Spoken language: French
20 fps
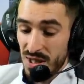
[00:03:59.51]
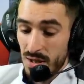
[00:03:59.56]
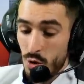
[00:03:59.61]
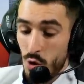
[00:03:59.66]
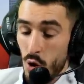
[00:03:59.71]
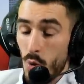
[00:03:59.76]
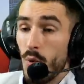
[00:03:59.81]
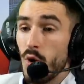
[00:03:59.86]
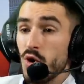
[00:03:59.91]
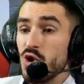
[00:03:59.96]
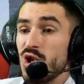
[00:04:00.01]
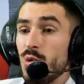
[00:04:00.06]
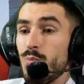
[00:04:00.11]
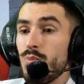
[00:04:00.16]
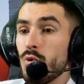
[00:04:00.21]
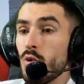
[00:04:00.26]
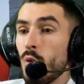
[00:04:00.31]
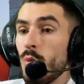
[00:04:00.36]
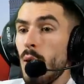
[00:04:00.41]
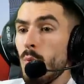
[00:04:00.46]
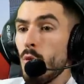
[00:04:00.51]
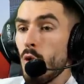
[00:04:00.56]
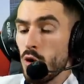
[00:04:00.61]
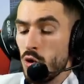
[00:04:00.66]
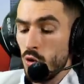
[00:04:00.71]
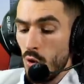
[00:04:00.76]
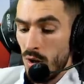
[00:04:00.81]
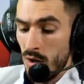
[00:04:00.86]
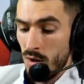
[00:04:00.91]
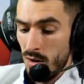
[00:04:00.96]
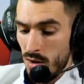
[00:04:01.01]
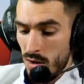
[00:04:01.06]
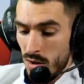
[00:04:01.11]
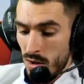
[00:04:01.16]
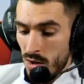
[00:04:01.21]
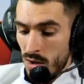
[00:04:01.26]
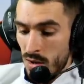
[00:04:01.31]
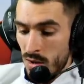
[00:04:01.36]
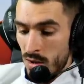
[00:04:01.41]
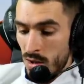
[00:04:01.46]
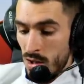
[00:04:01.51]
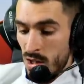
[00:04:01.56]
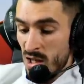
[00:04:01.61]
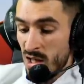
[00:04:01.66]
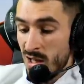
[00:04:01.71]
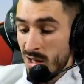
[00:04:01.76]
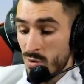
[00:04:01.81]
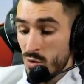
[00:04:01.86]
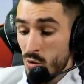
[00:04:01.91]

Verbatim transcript: comment j'ai pu tomber amoureux de toi Et là du coup